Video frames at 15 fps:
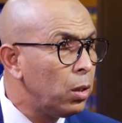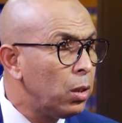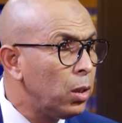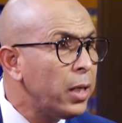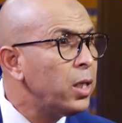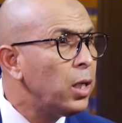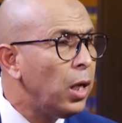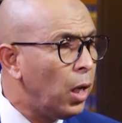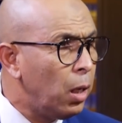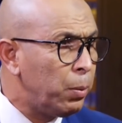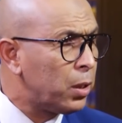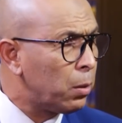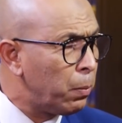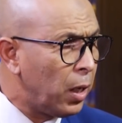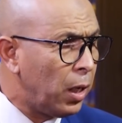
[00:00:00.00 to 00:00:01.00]
اي لاعب
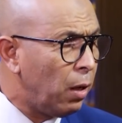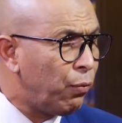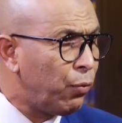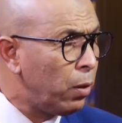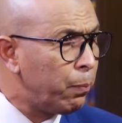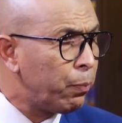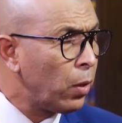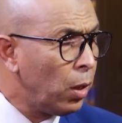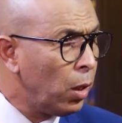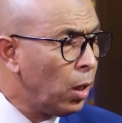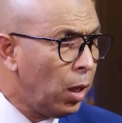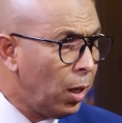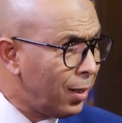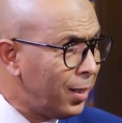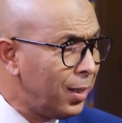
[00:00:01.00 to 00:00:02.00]
يتمنى يلعب فيهم
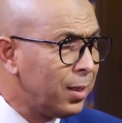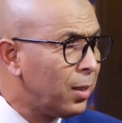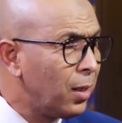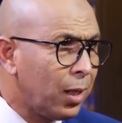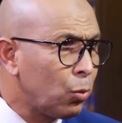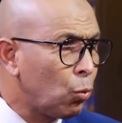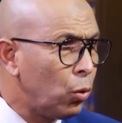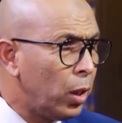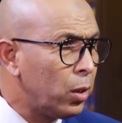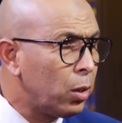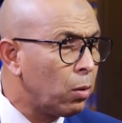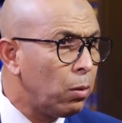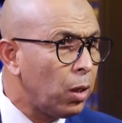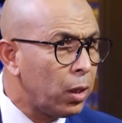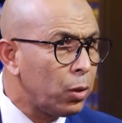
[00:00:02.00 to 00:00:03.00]
اكيد غتكون عندك
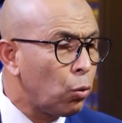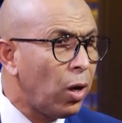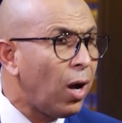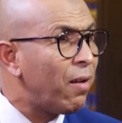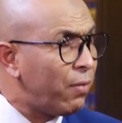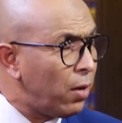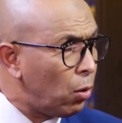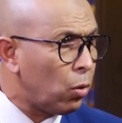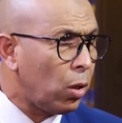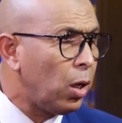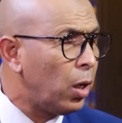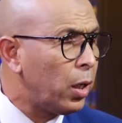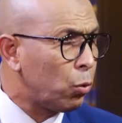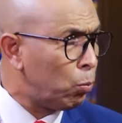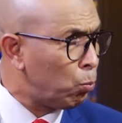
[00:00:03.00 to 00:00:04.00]
غيكون افاق
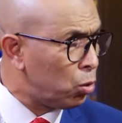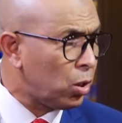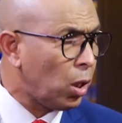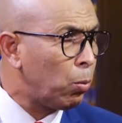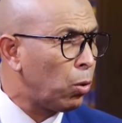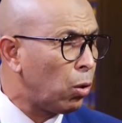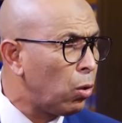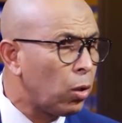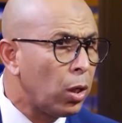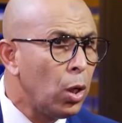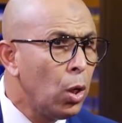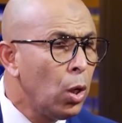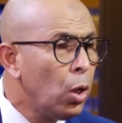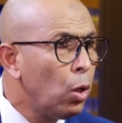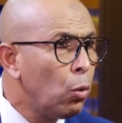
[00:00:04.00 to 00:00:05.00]
اخرى يكون مستقبل اخر
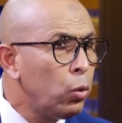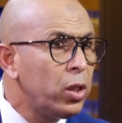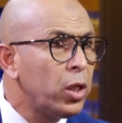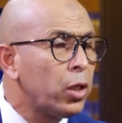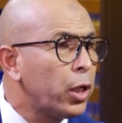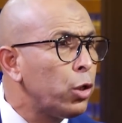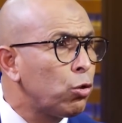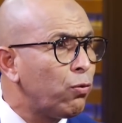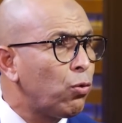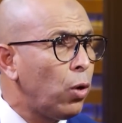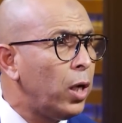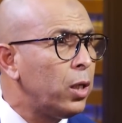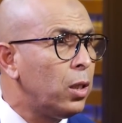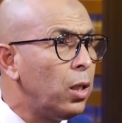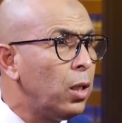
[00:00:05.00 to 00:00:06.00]
وليداتك كيشوفك
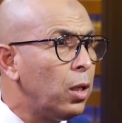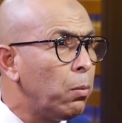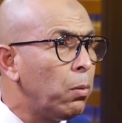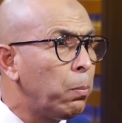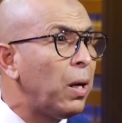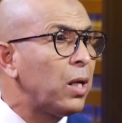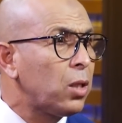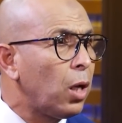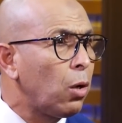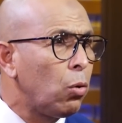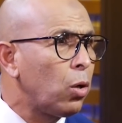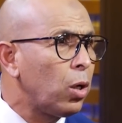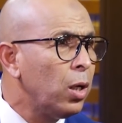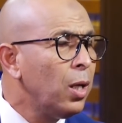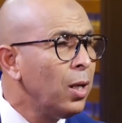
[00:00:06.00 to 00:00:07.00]
واحد البطل
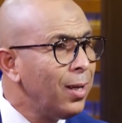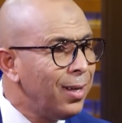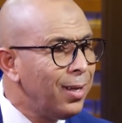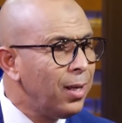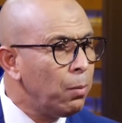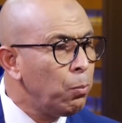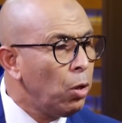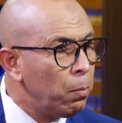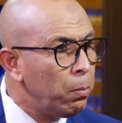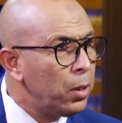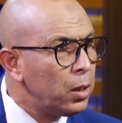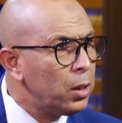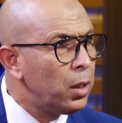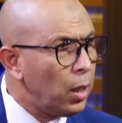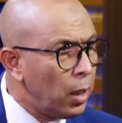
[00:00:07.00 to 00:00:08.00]
اخر آه،
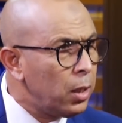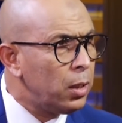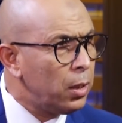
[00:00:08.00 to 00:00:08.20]
المحمديه اي